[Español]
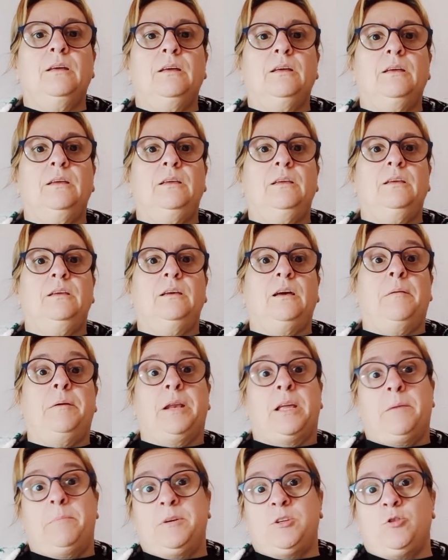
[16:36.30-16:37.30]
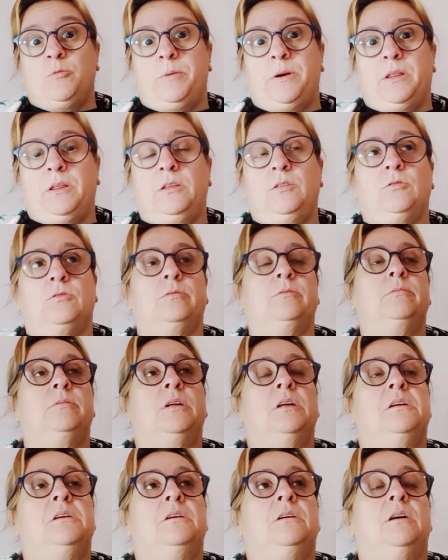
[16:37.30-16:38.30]
Y a ver qué peso he perdido.
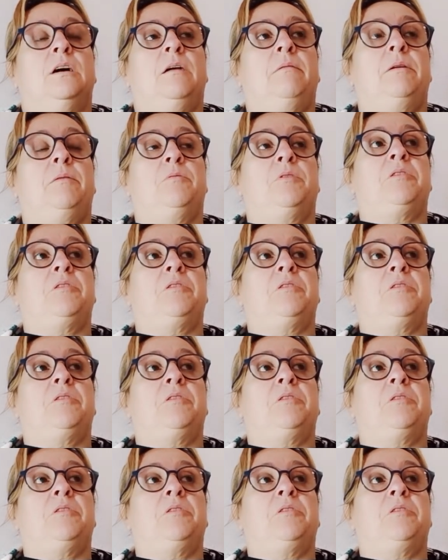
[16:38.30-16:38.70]
A ver,